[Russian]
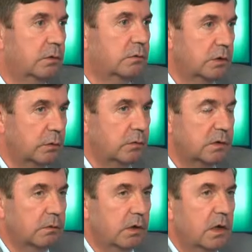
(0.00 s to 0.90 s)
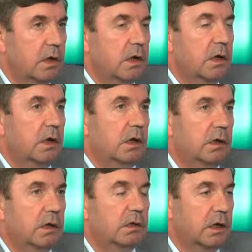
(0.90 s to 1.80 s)
устройства.
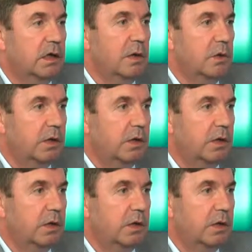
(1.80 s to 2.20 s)
Такие